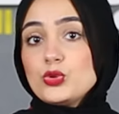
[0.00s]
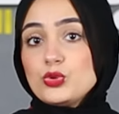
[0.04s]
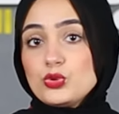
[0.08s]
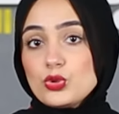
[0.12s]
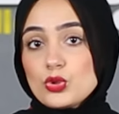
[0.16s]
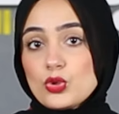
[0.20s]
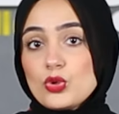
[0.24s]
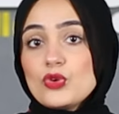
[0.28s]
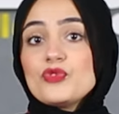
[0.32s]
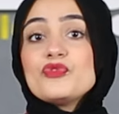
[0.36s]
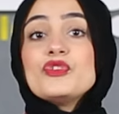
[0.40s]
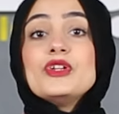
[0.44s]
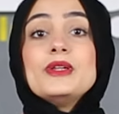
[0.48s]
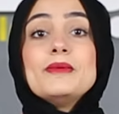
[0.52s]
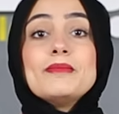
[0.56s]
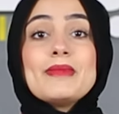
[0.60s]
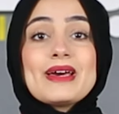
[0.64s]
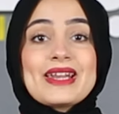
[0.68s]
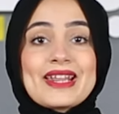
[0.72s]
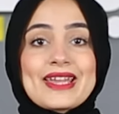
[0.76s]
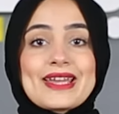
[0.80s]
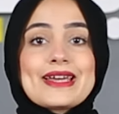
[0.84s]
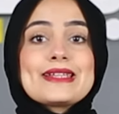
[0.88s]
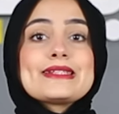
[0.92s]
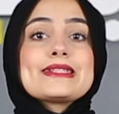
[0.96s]
الطرق في
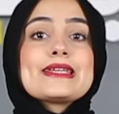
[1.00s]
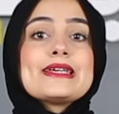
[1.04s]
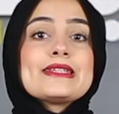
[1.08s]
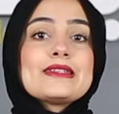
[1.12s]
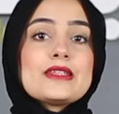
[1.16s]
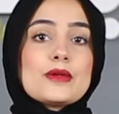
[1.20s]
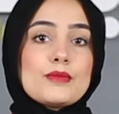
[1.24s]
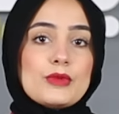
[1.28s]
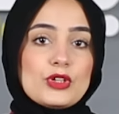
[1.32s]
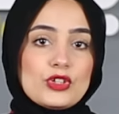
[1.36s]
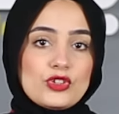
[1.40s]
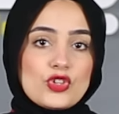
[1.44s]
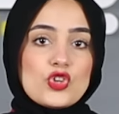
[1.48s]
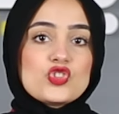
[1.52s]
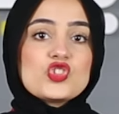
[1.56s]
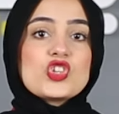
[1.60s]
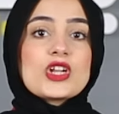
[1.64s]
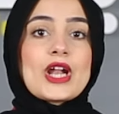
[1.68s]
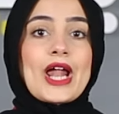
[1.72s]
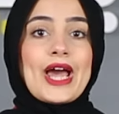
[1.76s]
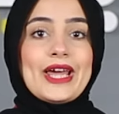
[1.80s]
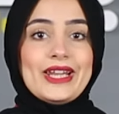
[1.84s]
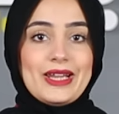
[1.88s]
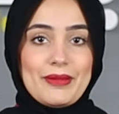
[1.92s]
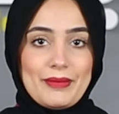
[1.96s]
المركز ال 18
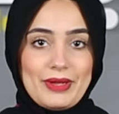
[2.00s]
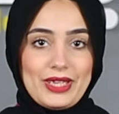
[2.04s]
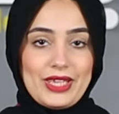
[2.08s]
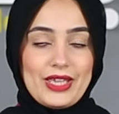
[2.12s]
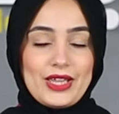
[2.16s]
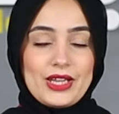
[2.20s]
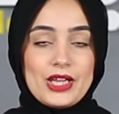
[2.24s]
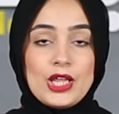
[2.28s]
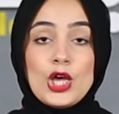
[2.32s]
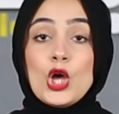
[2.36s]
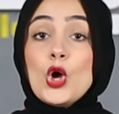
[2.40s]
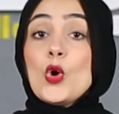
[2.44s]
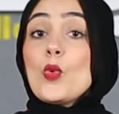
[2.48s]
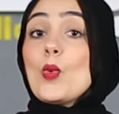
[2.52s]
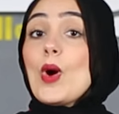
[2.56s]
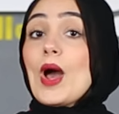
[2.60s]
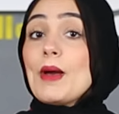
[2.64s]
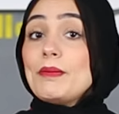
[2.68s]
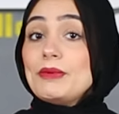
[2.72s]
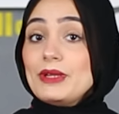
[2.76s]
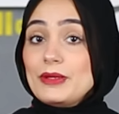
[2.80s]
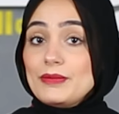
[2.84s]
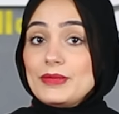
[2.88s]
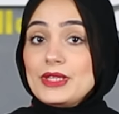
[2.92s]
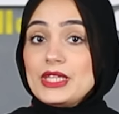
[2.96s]
عالميا
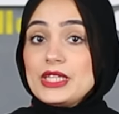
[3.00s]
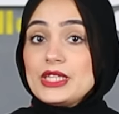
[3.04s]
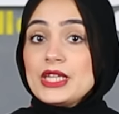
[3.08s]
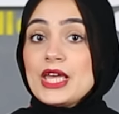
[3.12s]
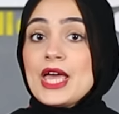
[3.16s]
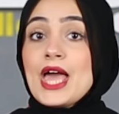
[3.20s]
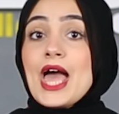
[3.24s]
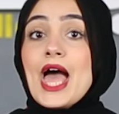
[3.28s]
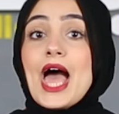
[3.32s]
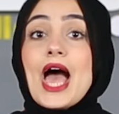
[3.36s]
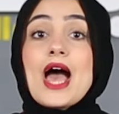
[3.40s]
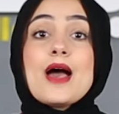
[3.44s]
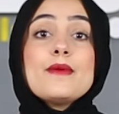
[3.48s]
وقبل مين؟